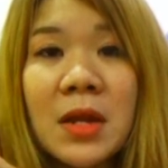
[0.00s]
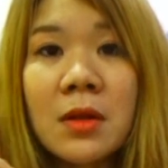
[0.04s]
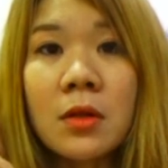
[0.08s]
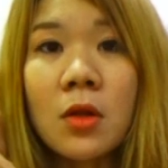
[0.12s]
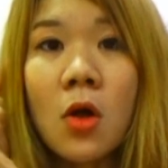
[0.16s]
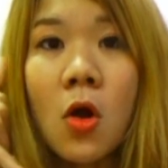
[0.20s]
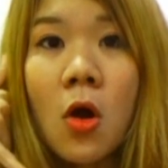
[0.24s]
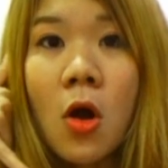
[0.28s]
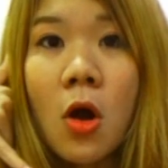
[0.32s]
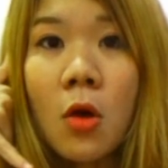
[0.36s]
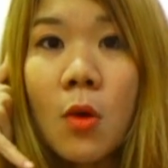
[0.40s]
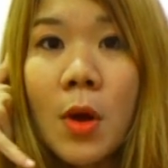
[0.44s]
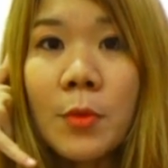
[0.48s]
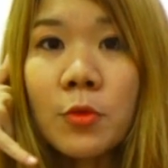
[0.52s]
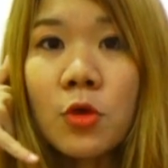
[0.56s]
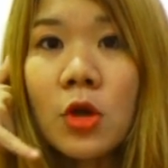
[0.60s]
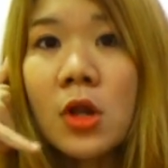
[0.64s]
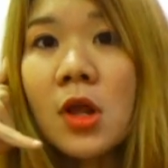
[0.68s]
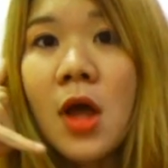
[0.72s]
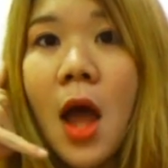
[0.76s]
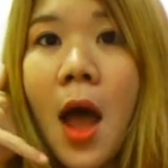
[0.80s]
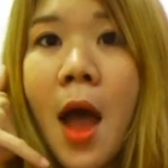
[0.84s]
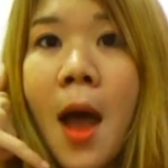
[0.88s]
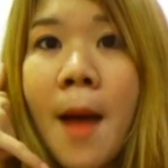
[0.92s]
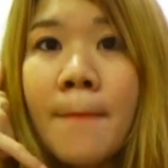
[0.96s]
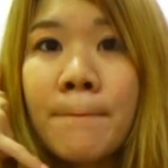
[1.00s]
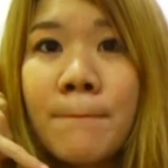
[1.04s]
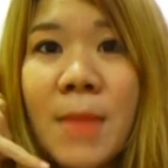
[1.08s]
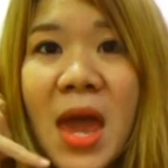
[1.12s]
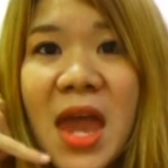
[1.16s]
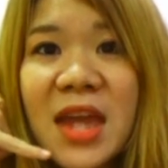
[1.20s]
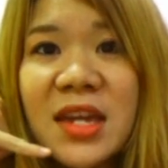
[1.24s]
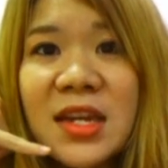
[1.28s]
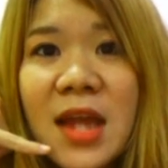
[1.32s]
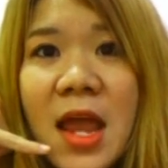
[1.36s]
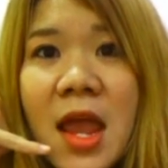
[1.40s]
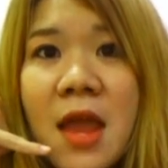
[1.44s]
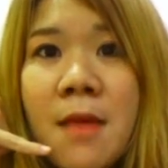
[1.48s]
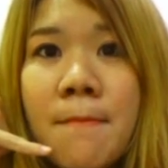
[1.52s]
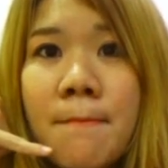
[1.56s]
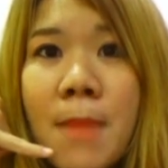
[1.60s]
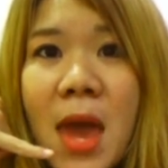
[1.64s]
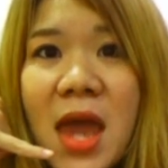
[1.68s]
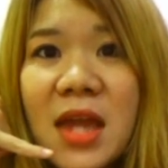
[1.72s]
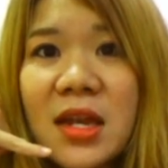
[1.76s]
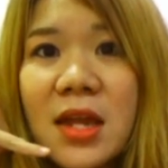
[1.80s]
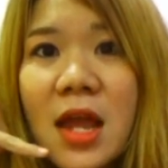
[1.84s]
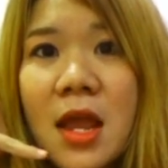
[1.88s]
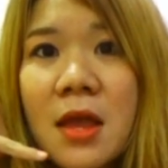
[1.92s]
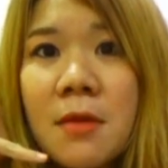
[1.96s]
บินขอความช่วยเหลือ Mayday
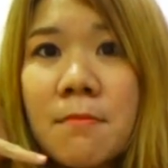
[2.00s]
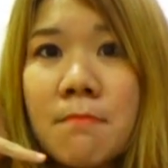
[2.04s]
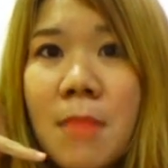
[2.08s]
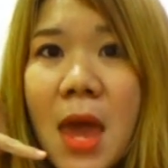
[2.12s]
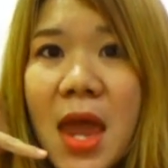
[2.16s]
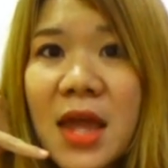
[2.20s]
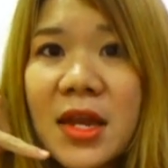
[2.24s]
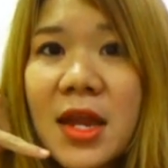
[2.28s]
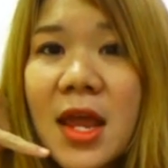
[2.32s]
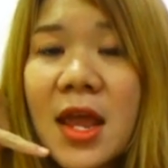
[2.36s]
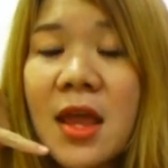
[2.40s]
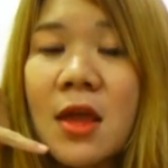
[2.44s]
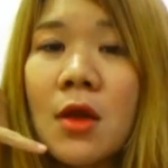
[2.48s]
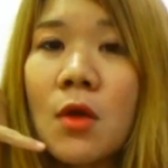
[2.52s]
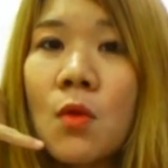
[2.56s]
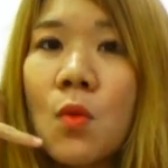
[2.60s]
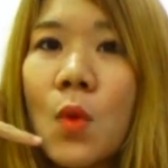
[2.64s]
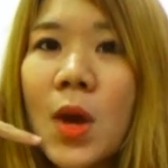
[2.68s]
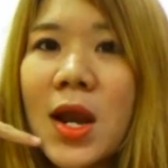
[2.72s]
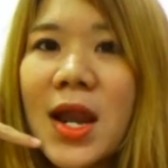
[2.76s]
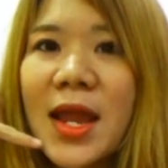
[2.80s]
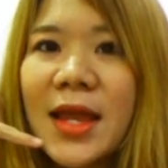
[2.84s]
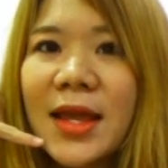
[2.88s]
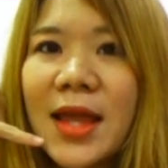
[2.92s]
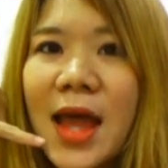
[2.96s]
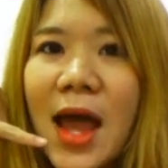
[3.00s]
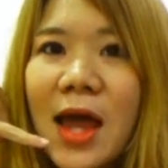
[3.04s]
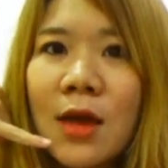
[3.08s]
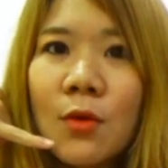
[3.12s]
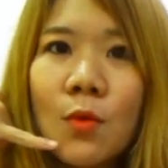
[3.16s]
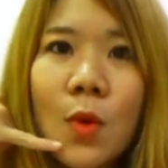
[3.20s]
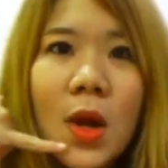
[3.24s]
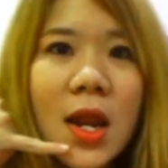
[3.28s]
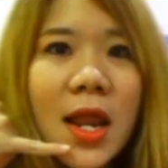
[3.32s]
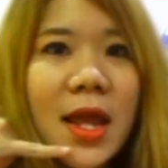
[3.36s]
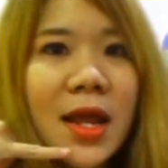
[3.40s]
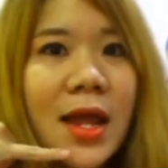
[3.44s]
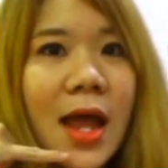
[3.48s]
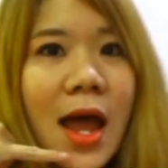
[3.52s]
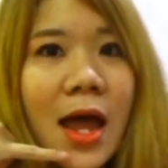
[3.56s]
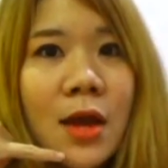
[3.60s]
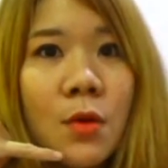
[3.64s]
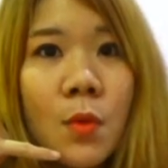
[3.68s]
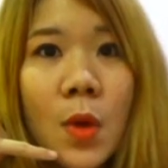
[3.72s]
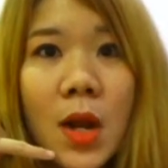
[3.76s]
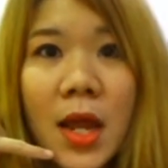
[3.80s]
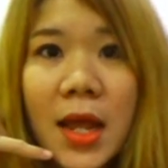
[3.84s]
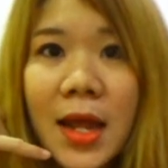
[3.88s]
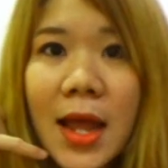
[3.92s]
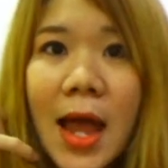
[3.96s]
Mayday Mayday วันแรงงานวันแรงงาน
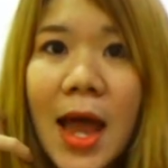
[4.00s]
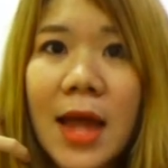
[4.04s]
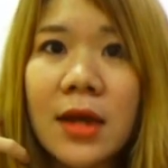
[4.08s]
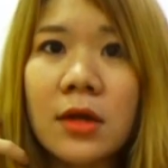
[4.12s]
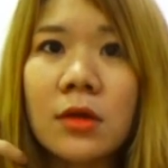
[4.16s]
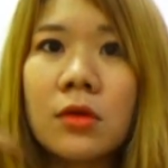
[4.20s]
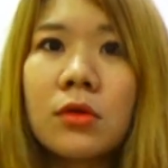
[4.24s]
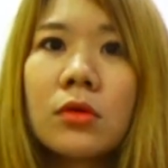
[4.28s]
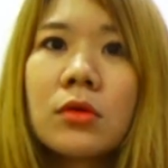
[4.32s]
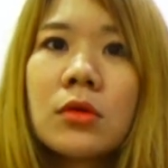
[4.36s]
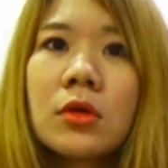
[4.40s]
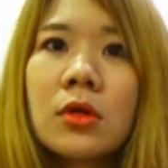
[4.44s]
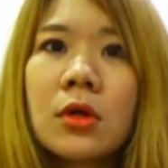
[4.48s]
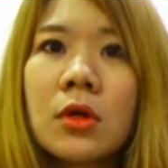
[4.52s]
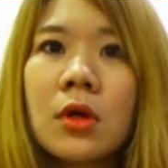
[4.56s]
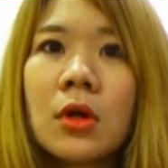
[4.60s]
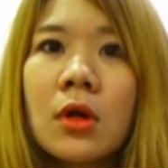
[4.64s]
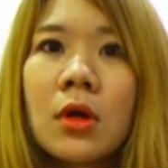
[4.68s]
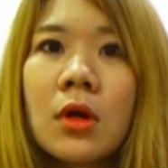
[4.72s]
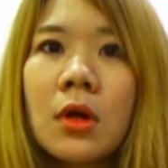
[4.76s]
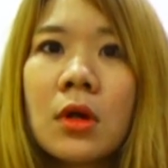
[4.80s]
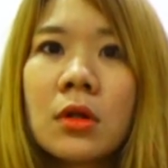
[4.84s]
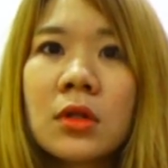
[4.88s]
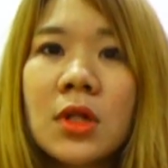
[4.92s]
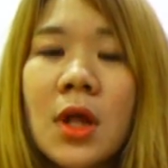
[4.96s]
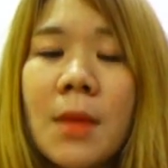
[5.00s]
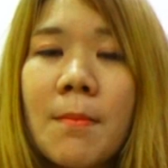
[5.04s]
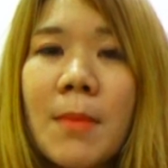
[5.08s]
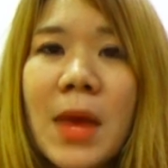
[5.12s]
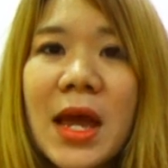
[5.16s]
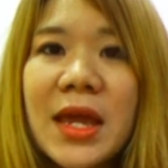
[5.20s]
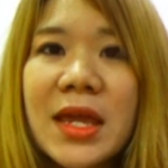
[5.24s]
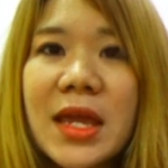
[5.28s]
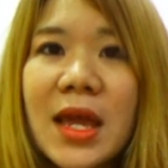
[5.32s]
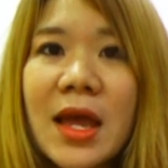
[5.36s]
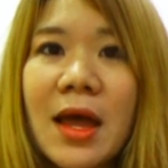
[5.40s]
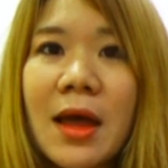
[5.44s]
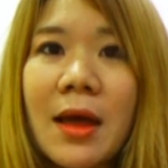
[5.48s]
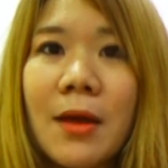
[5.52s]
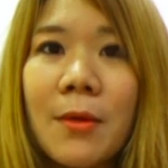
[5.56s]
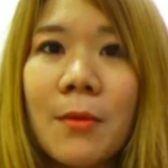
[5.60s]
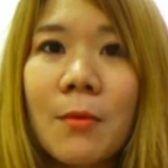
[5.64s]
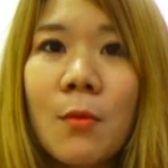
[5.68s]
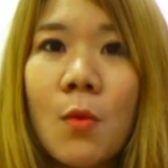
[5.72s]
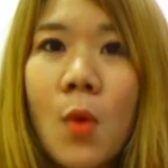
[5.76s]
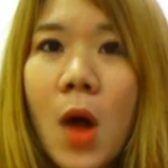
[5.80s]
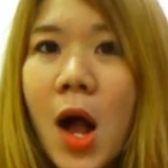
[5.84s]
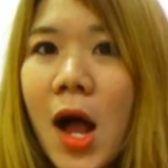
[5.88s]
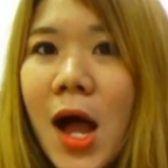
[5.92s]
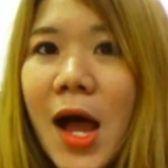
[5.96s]
วันแรงงานทำไมอ่ะ
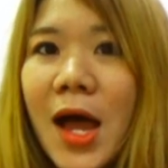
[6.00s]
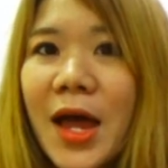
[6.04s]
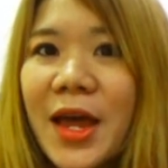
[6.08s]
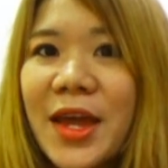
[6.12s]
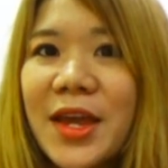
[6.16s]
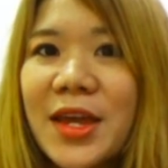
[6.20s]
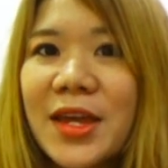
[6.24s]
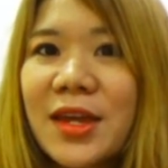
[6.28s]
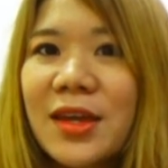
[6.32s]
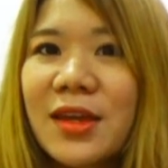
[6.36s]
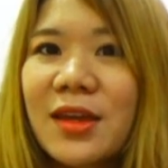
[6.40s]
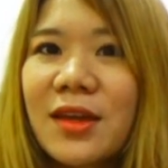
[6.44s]
Why